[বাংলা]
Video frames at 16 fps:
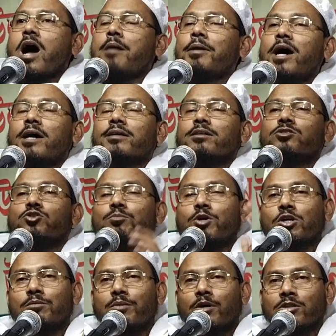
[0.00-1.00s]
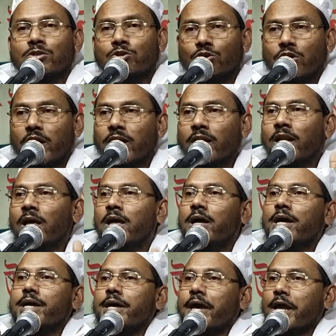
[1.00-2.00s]
আমার যুবক বন্ধুগণ
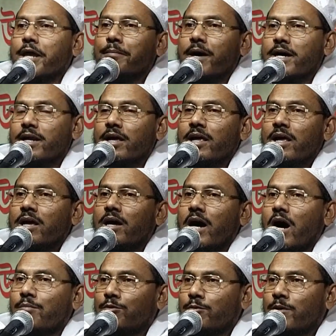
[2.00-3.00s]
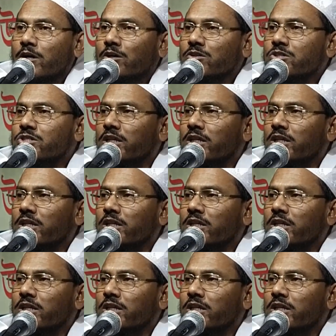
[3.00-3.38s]
এইবার আবু বকর